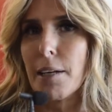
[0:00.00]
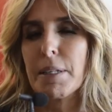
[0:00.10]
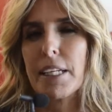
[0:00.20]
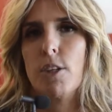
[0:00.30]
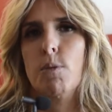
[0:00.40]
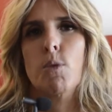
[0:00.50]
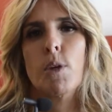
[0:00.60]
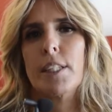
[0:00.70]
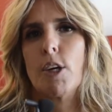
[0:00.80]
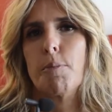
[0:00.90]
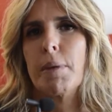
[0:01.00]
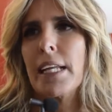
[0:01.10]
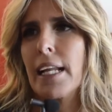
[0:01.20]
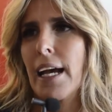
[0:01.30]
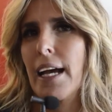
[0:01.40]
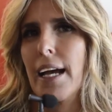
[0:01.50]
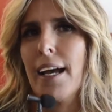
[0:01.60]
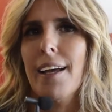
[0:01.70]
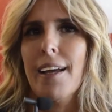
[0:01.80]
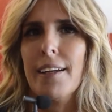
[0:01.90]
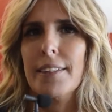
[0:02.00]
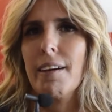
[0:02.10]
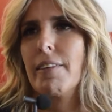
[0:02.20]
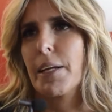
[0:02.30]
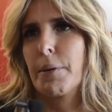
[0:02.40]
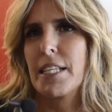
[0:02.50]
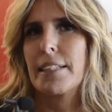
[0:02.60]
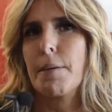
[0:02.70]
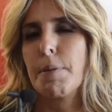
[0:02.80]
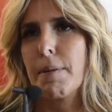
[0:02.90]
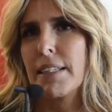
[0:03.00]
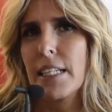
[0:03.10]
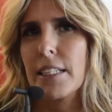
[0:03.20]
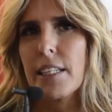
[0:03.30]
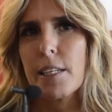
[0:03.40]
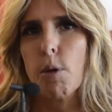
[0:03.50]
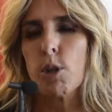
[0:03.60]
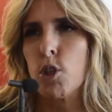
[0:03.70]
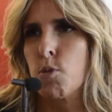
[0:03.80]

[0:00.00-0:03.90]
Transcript: perché comunque Taormina deve avere queste anteprime 3D molto